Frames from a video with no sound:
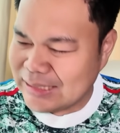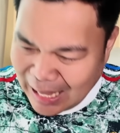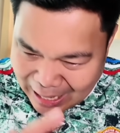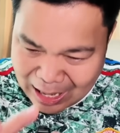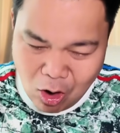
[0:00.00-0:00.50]

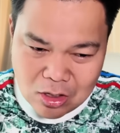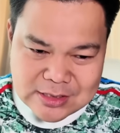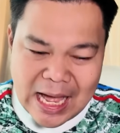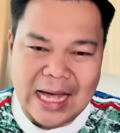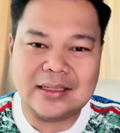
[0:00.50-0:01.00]
ถ้าออก
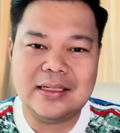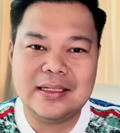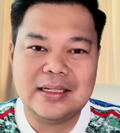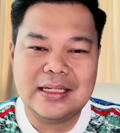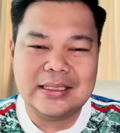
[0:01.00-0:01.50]
สตาร์ท
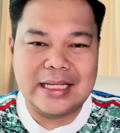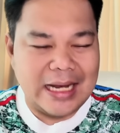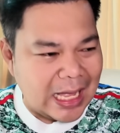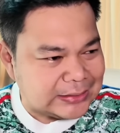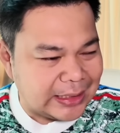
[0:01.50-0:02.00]
เท
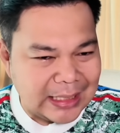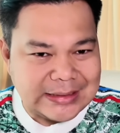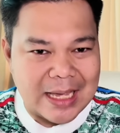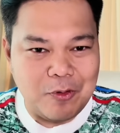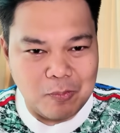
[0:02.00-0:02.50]
นฮากจะได้
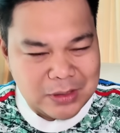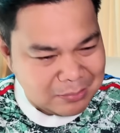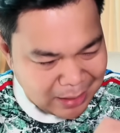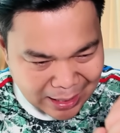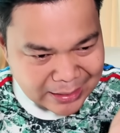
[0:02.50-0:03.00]
ใจผม
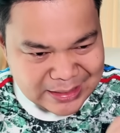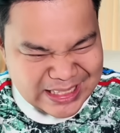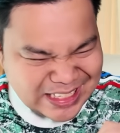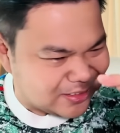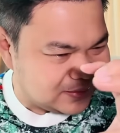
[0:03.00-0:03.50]
ขึ้นมา
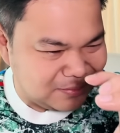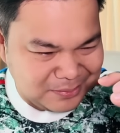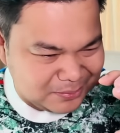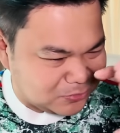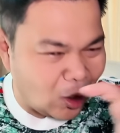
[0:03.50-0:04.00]
อีก
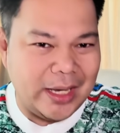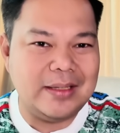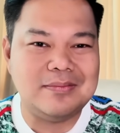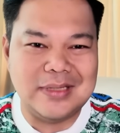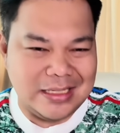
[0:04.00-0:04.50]
หน่อย
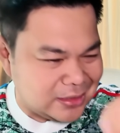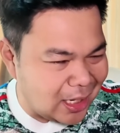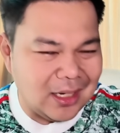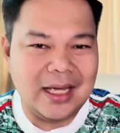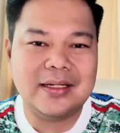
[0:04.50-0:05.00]
อีก
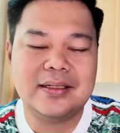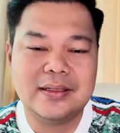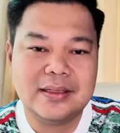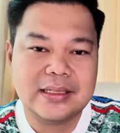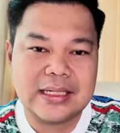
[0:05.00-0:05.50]
เยอะเลย
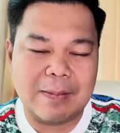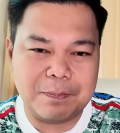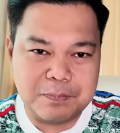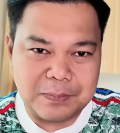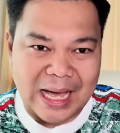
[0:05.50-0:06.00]
กับ
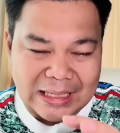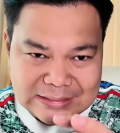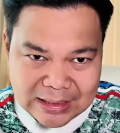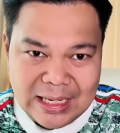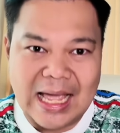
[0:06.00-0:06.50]
การ
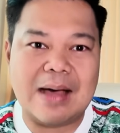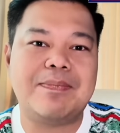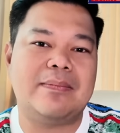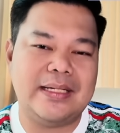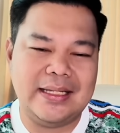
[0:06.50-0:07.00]
จัดไลน์อั
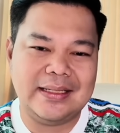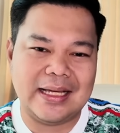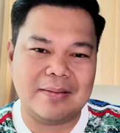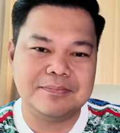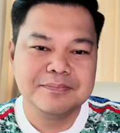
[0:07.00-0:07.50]
พแบบนี้
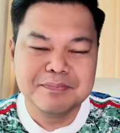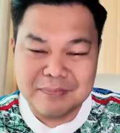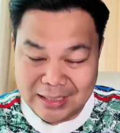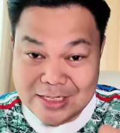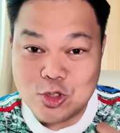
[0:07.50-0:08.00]
นะครับ
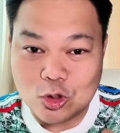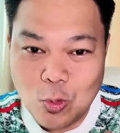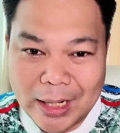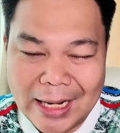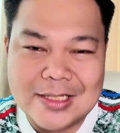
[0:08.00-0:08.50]
อันนี้ส่วน
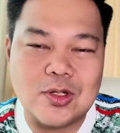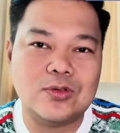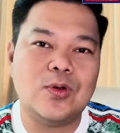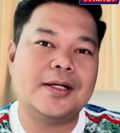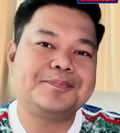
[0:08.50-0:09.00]
ตัวนะนี่ส่
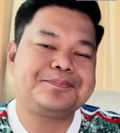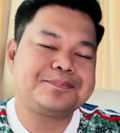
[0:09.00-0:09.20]
วนตัว